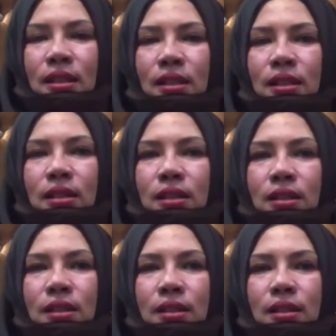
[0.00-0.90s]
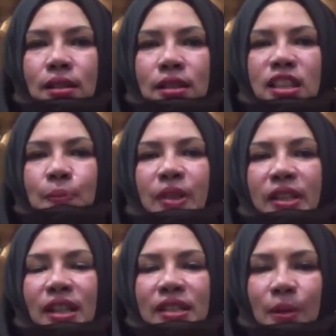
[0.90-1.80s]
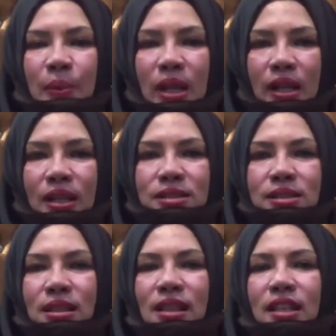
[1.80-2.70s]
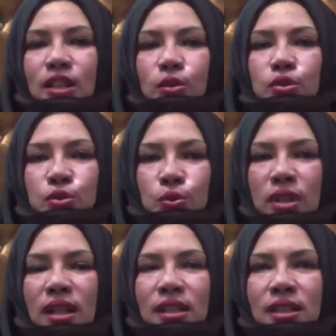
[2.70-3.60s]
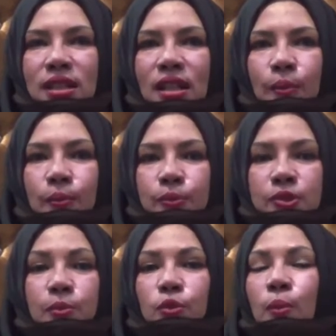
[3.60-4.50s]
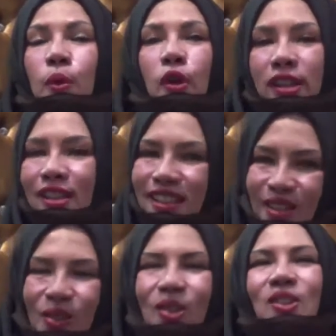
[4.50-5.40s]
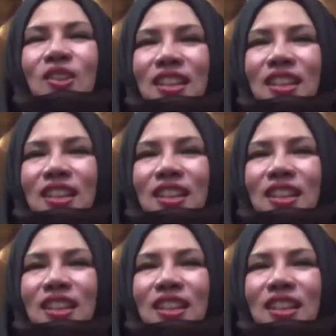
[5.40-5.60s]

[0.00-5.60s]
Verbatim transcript: uh, didaftarkan jamaah setelah itu sudah kita semua booking gitu loh.